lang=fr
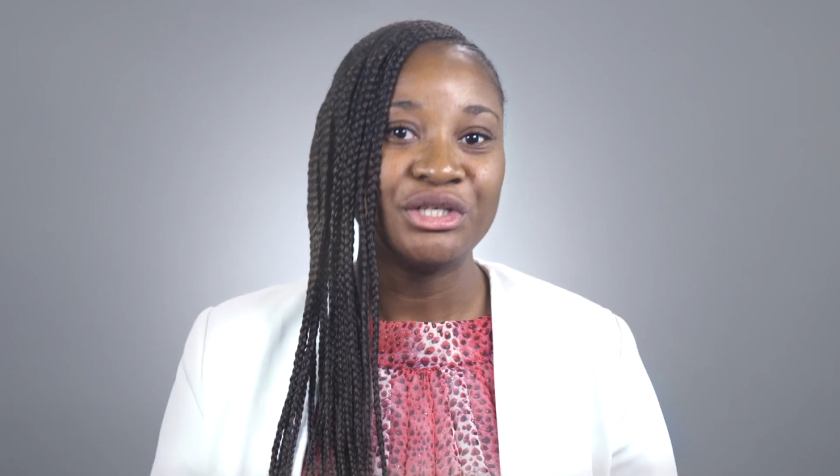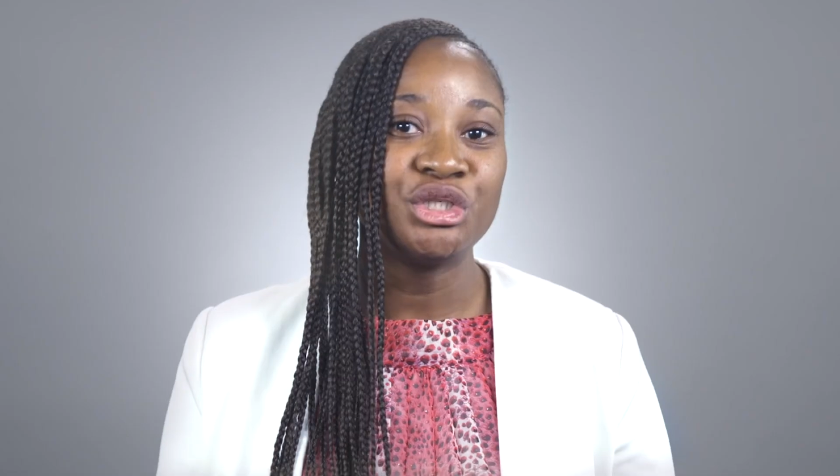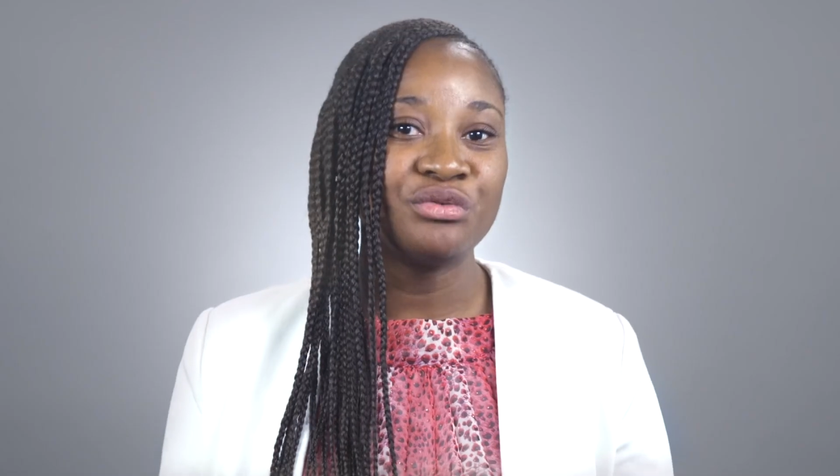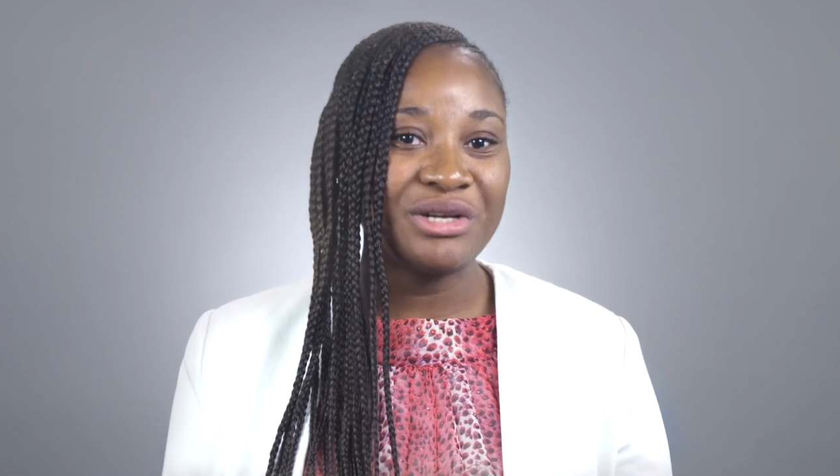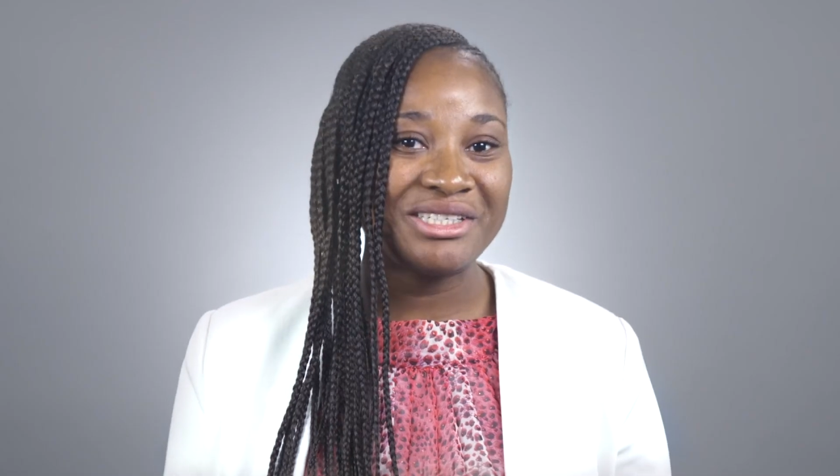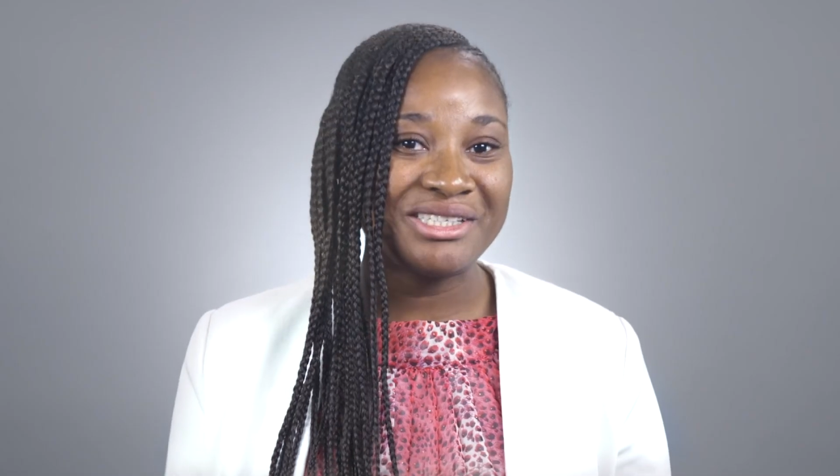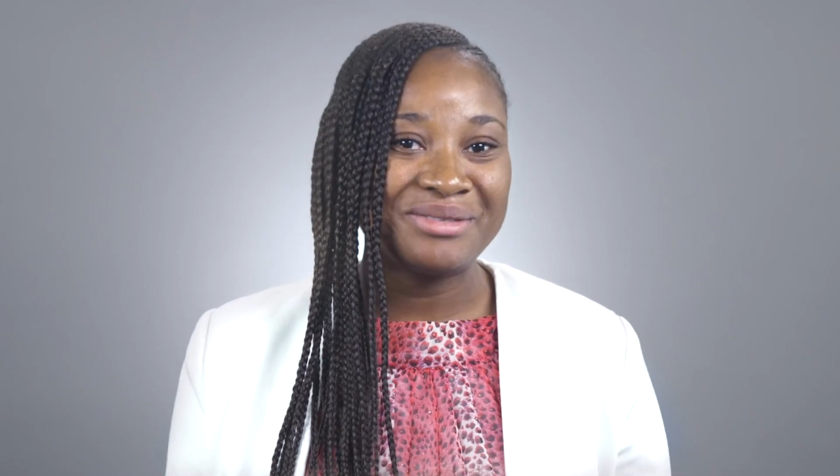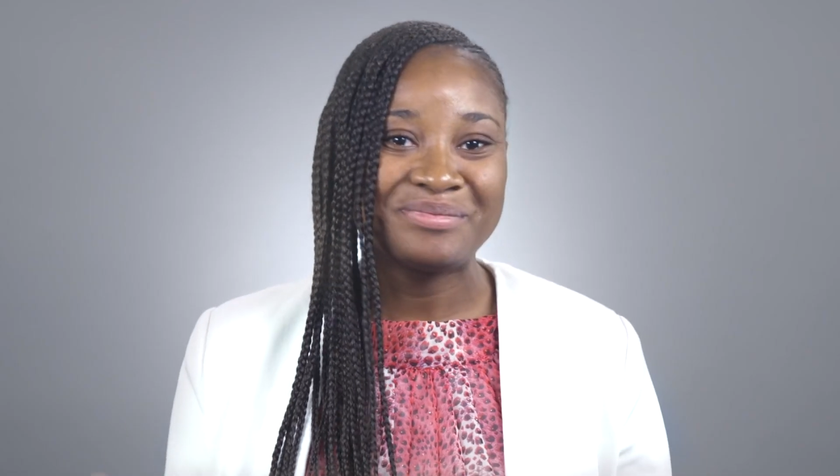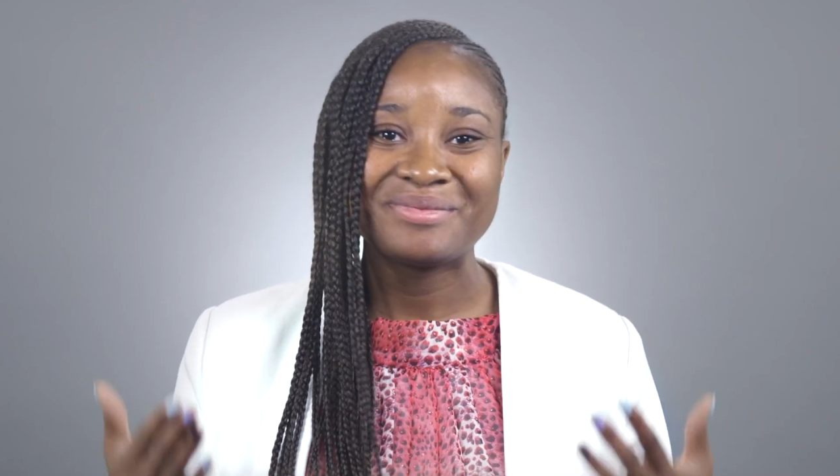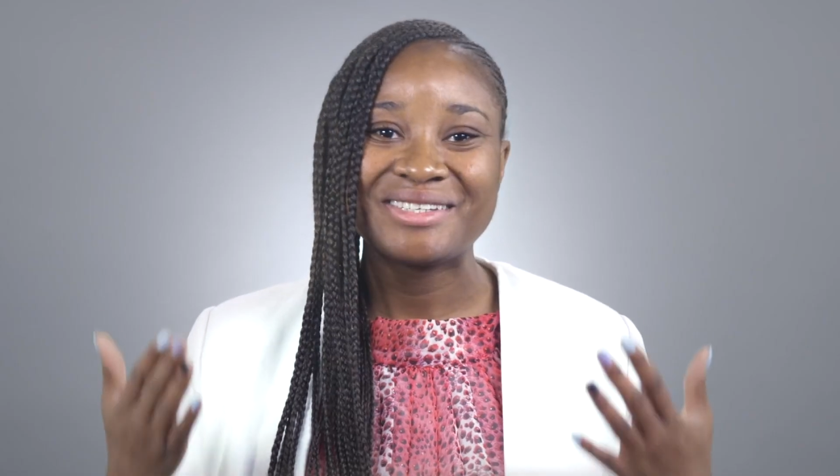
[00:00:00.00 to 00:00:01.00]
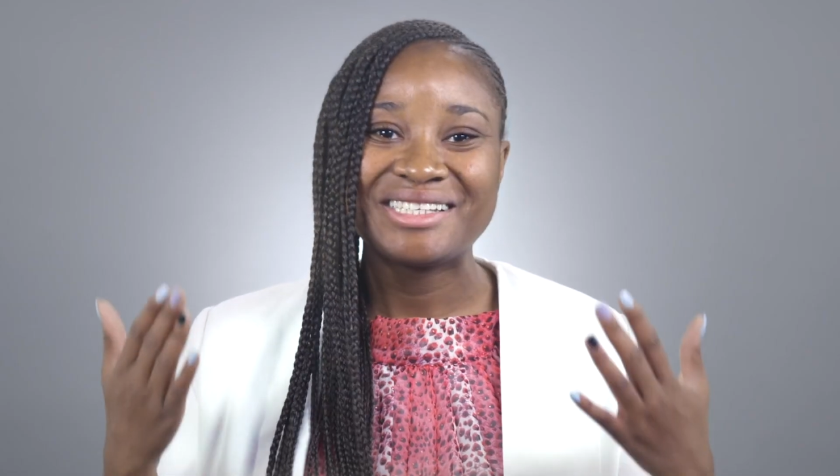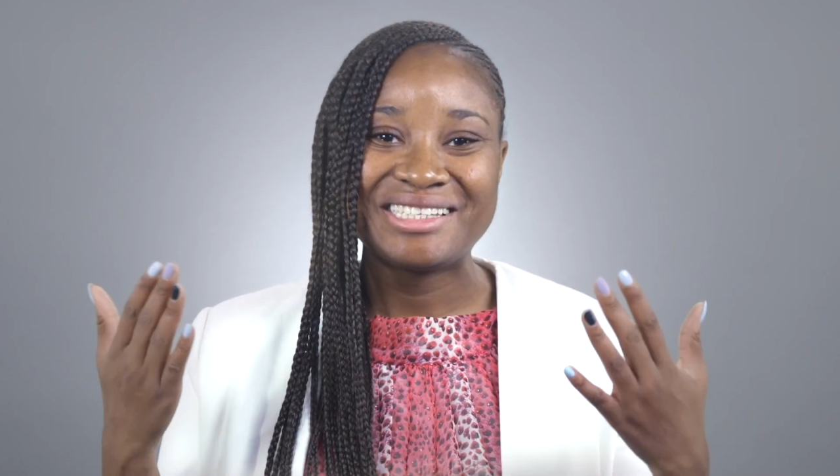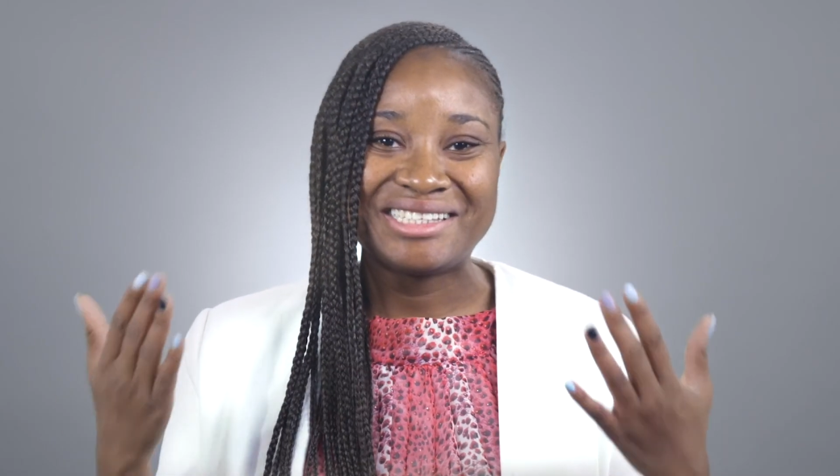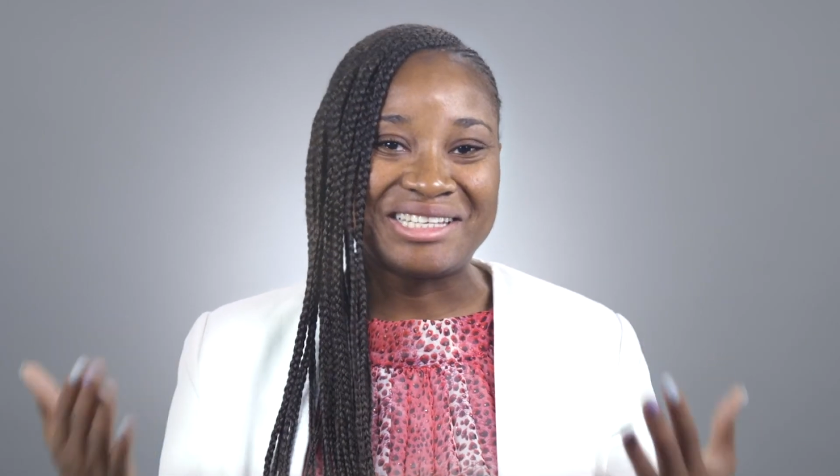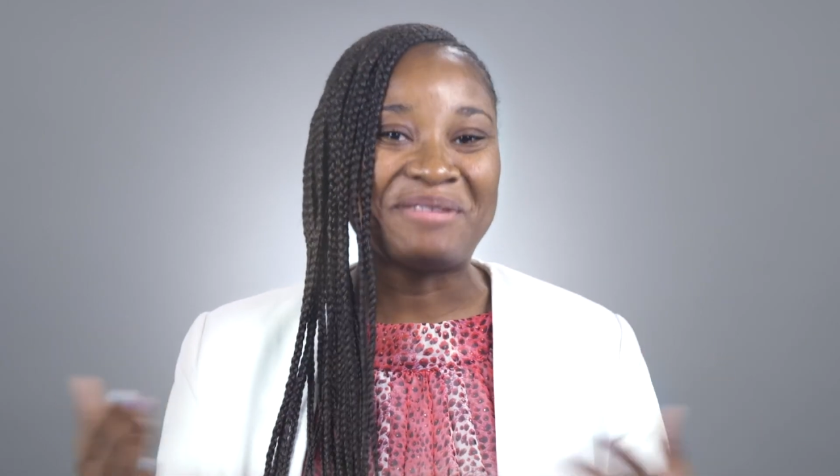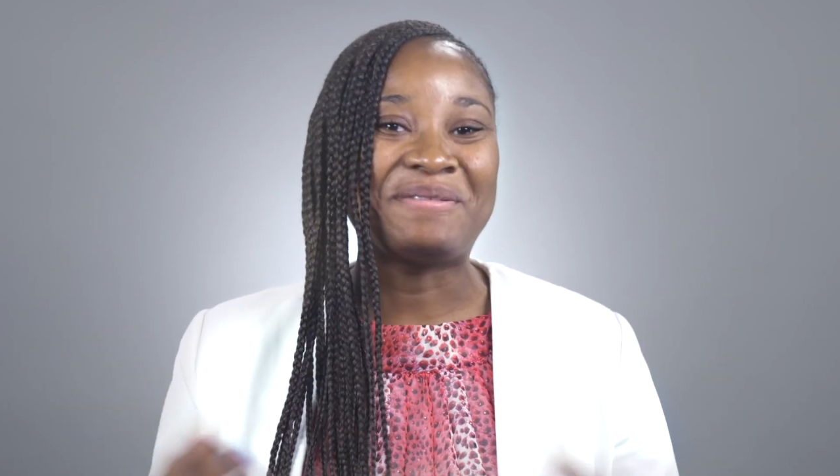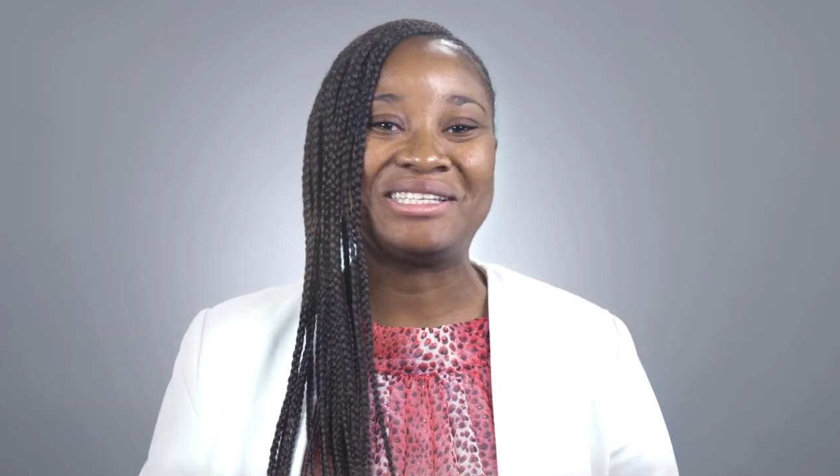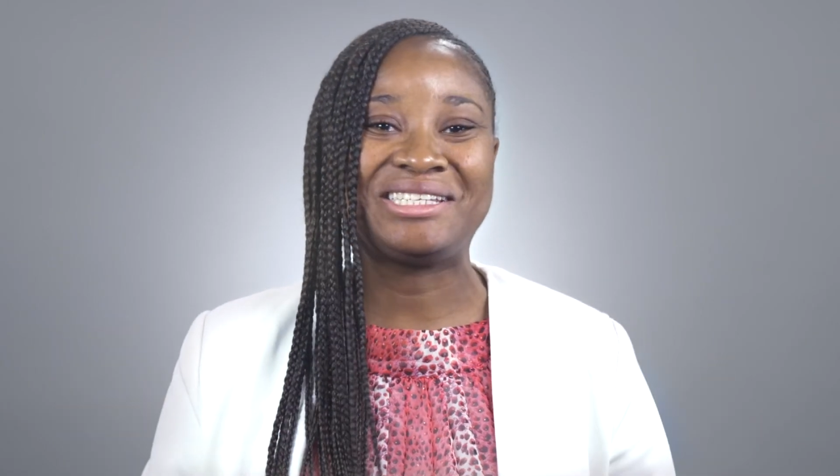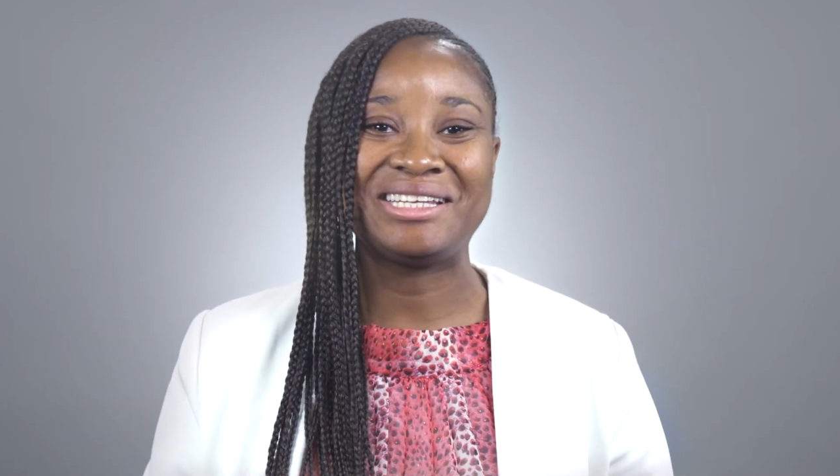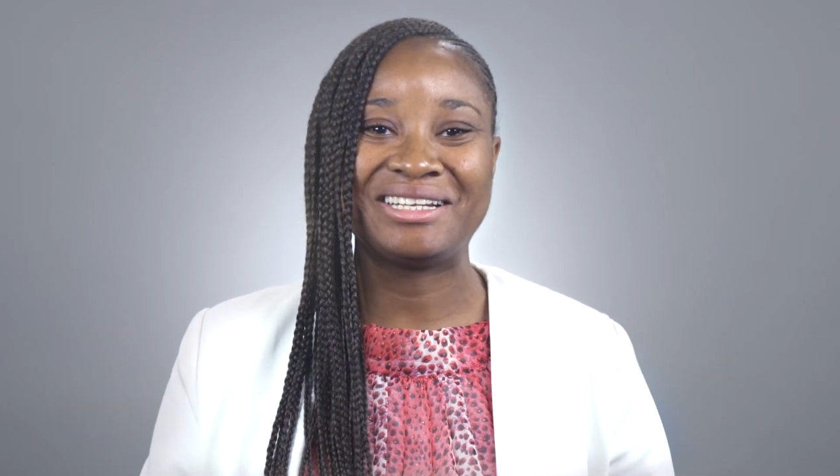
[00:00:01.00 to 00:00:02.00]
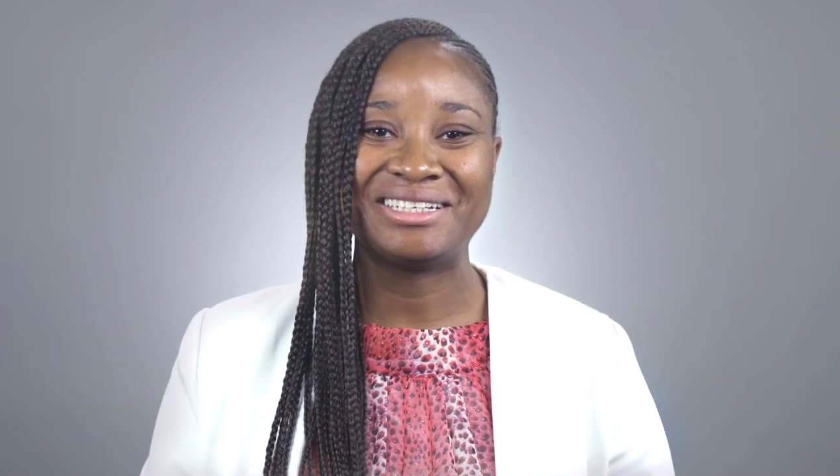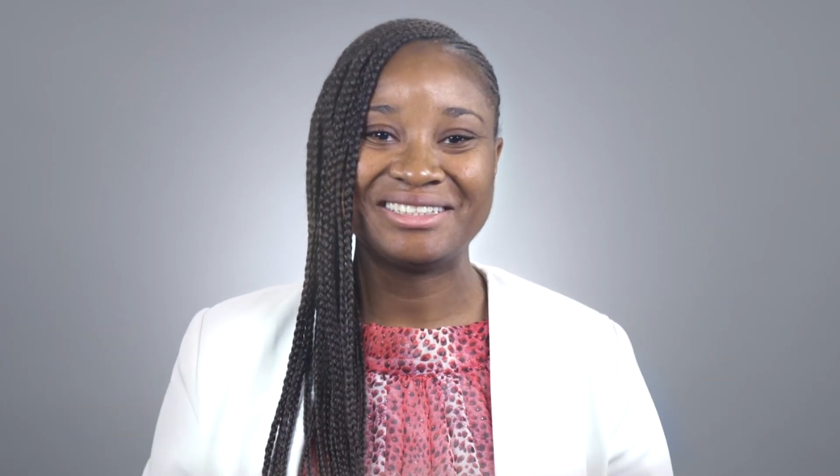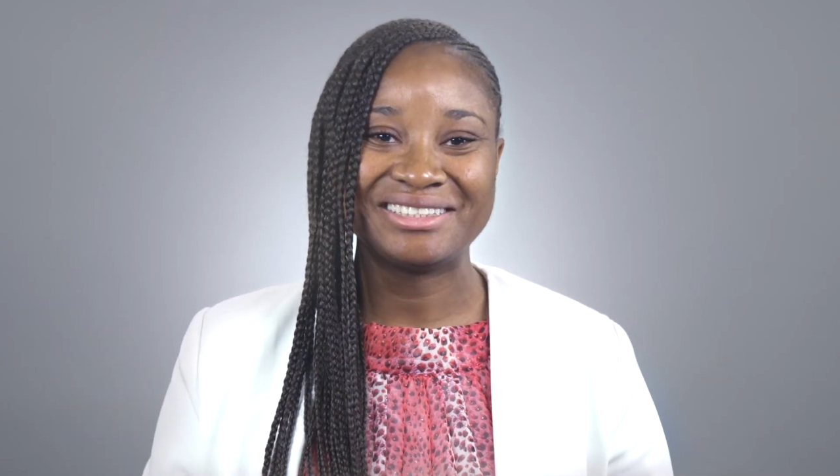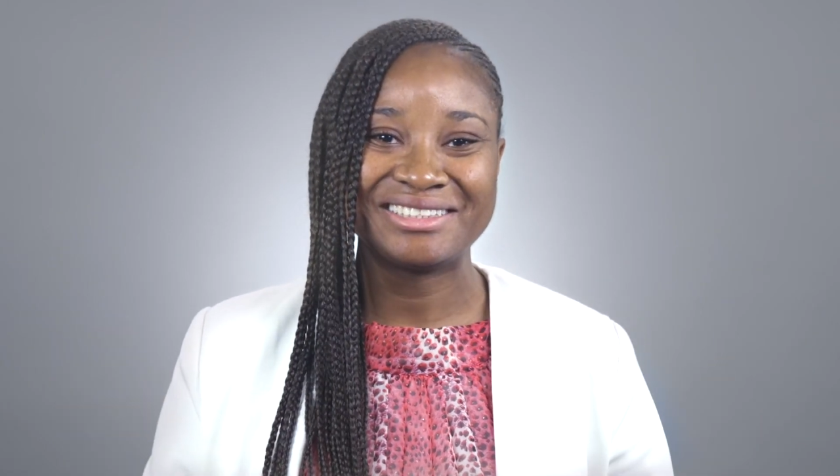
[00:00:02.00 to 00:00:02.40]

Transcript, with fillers: Je vous l'ai dit, c'est facile.